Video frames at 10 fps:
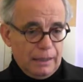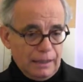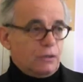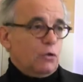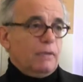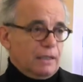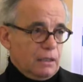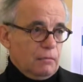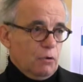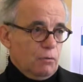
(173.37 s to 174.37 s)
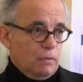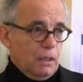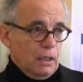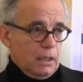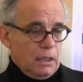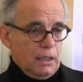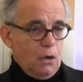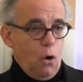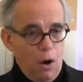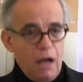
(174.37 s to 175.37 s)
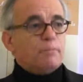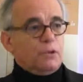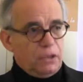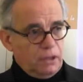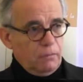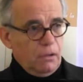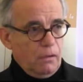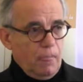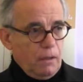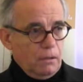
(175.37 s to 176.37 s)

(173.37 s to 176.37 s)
un étang maximum qui rend impossible